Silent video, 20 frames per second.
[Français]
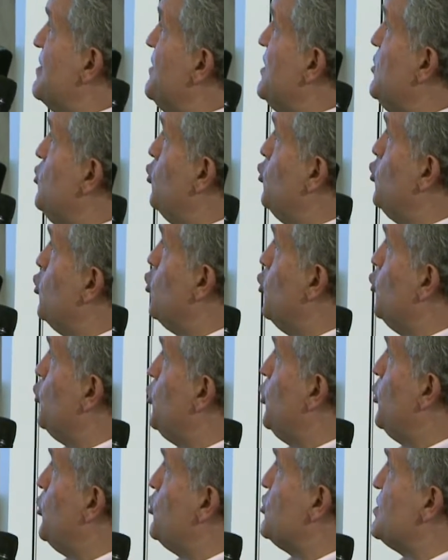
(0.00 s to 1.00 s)
millions de
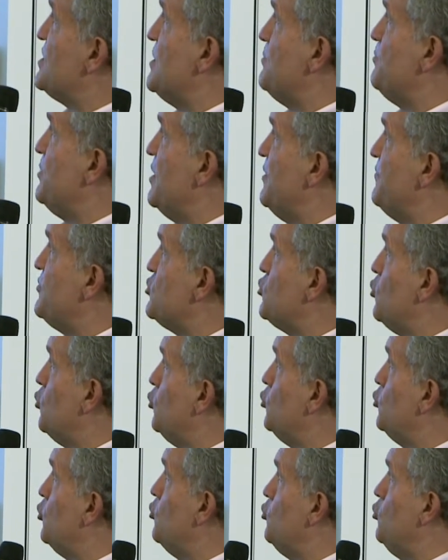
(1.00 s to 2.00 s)
compteurs de CPF seront
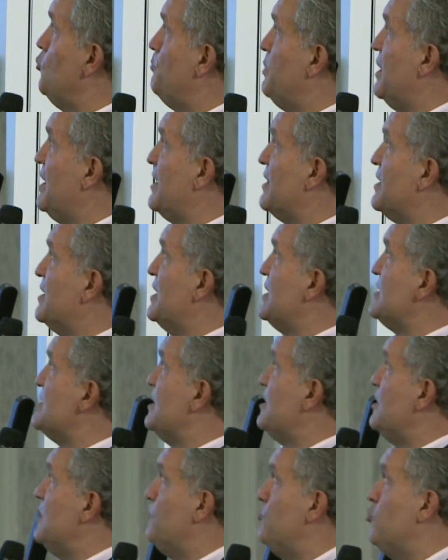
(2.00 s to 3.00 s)
tenus par la Caisse des
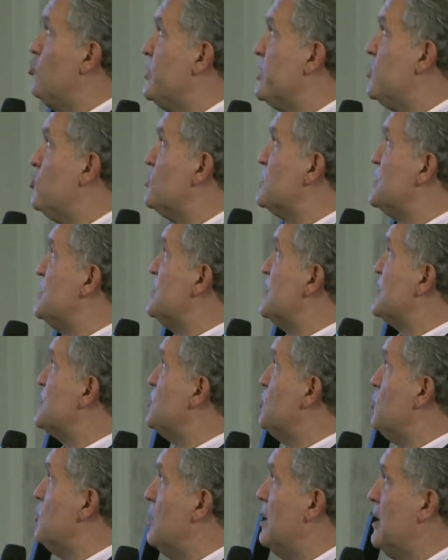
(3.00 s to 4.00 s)
dépôts et
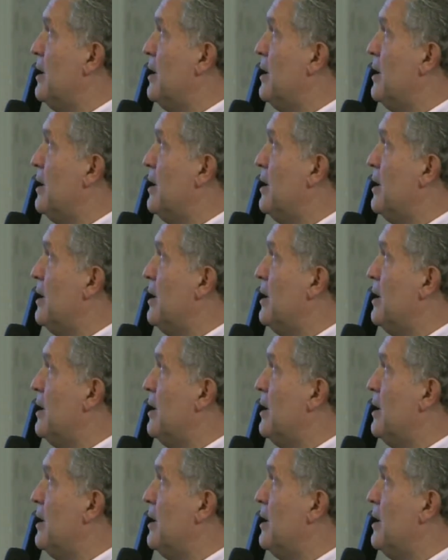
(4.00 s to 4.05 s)
consignations